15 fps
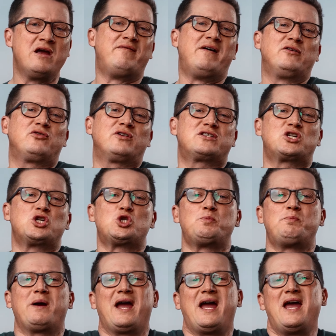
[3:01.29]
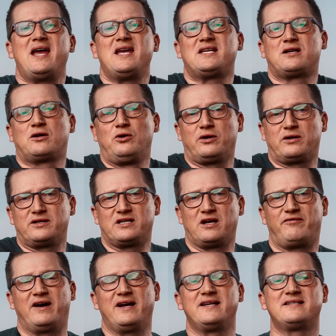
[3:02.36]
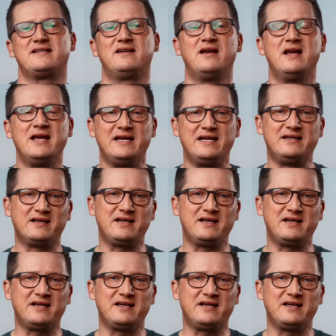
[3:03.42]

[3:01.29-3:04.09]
weil du das Gespräch glücklicherweise in